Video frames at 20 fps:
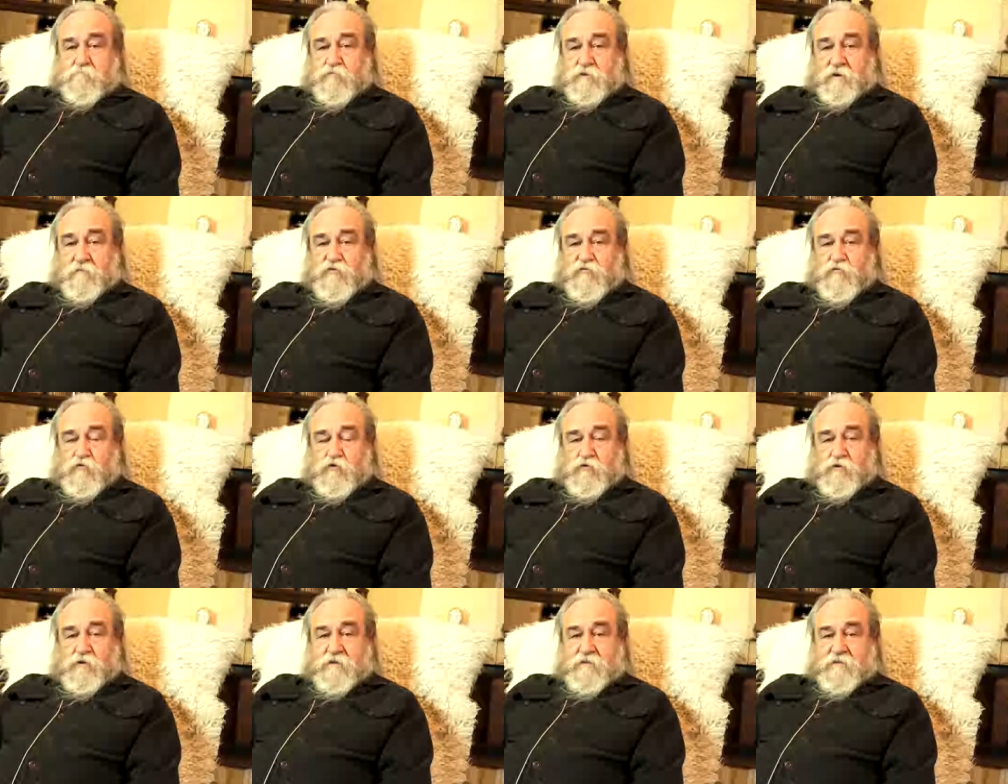
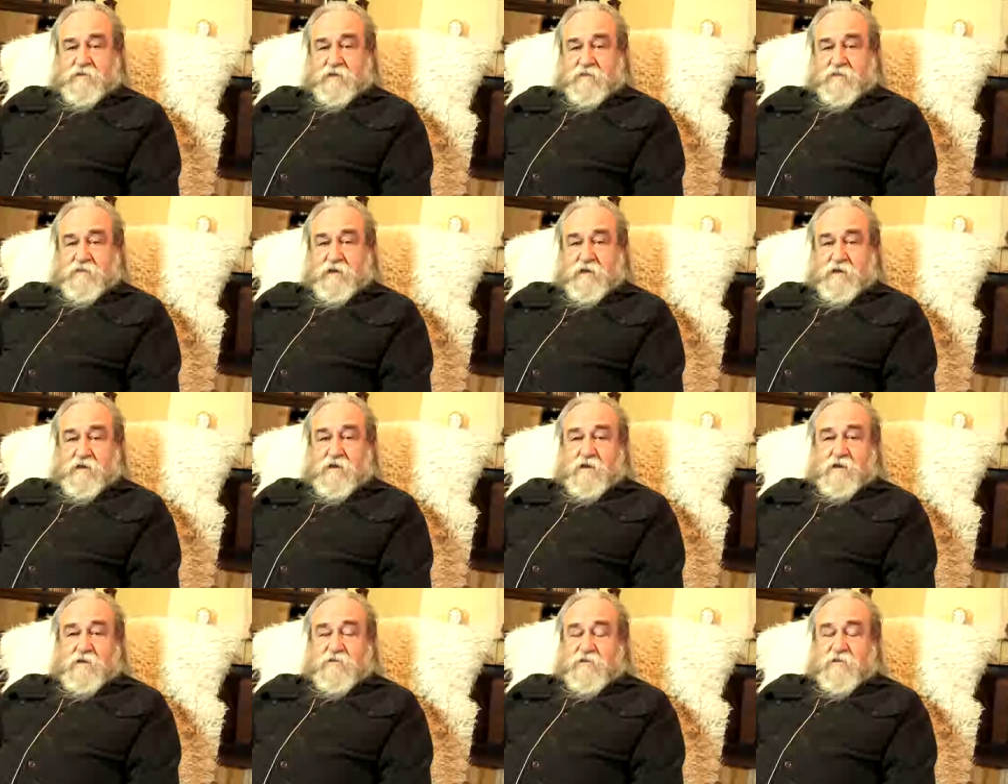Habsburga, za cara,
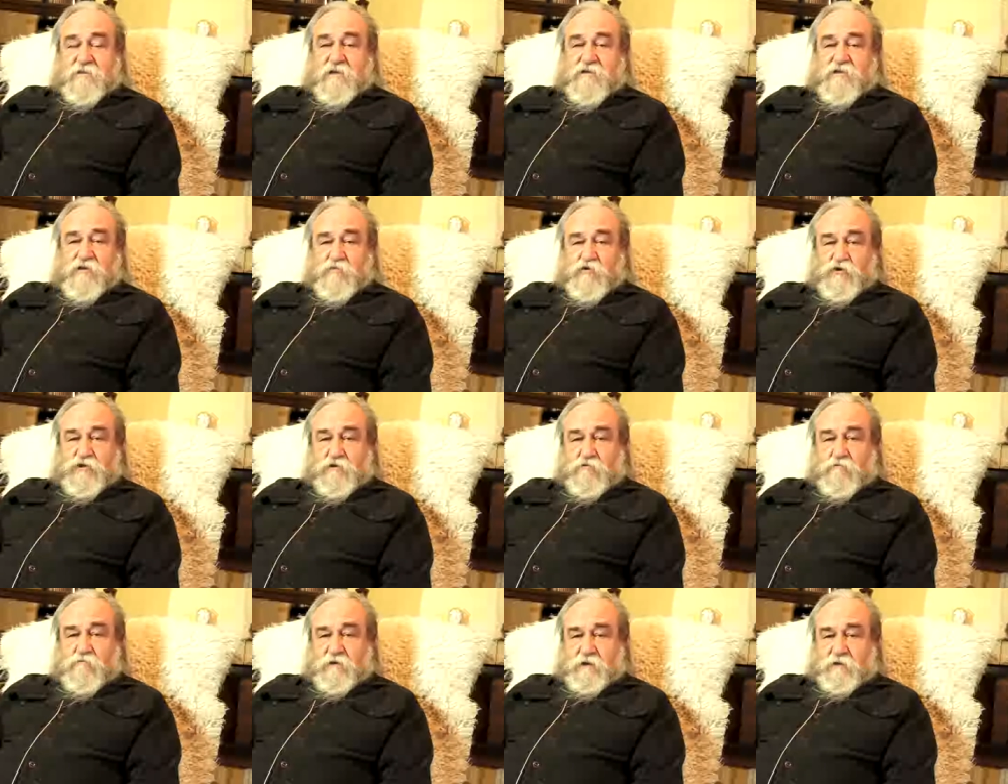cesarza
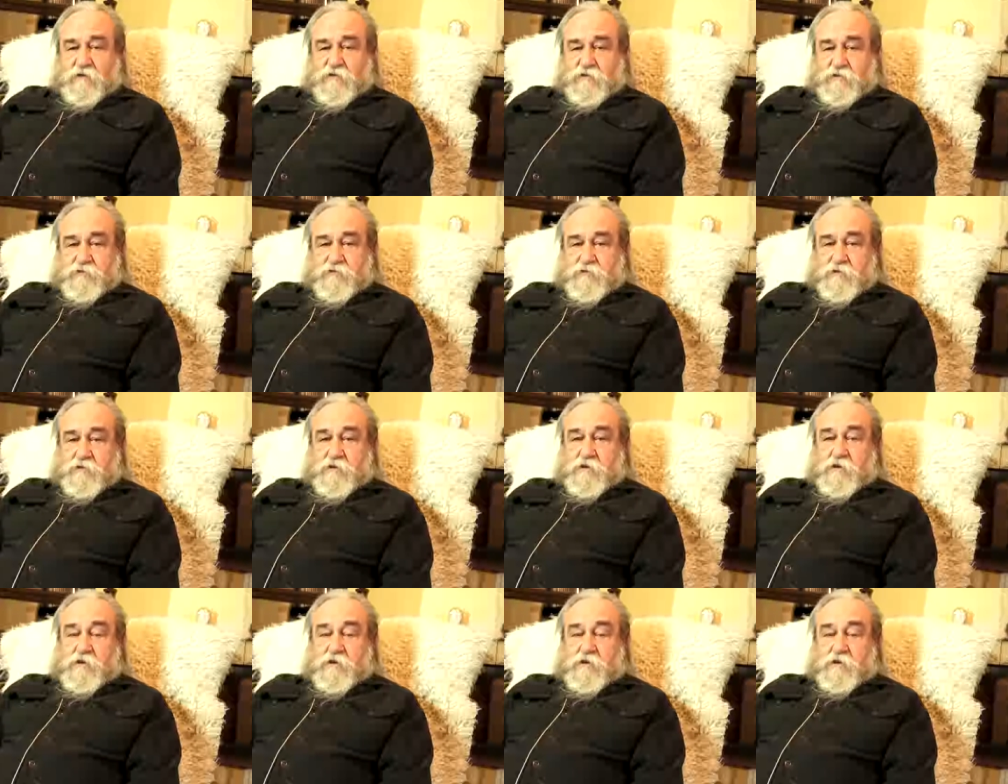musiało walczyć.